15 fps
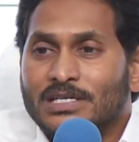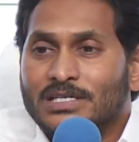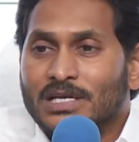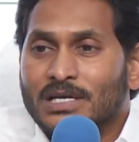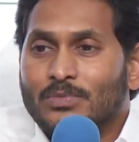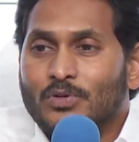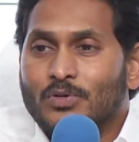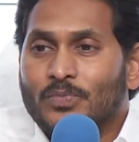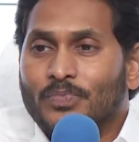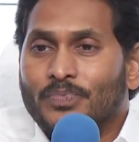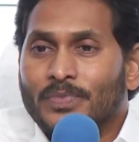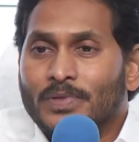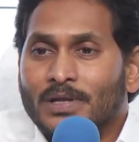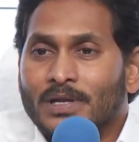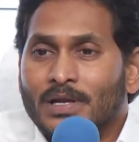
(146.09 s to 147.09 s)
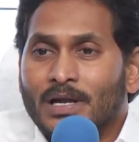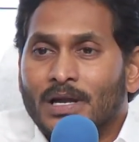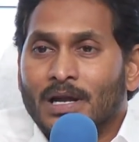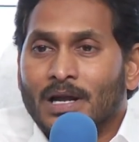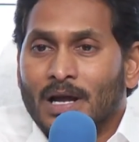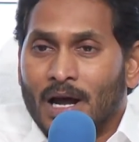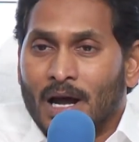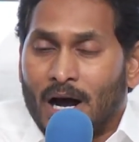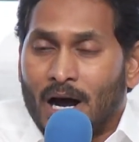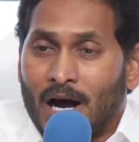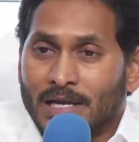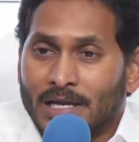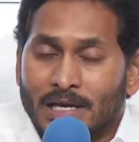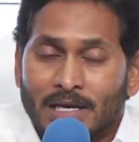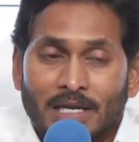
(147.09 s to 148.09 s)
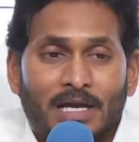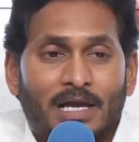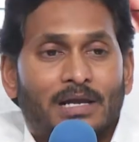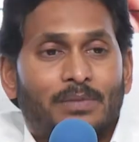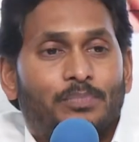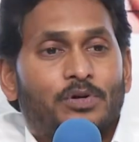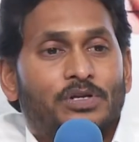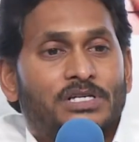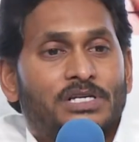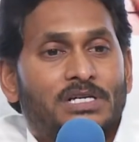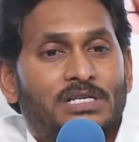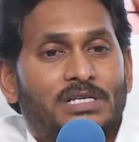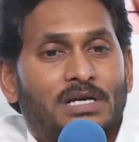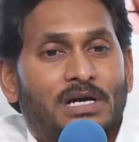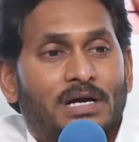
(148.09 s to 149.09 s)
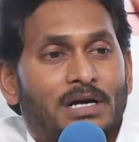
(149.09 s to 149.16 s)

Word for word: చేశామో ఆ ఎన్నికలప్పుడు చేసిన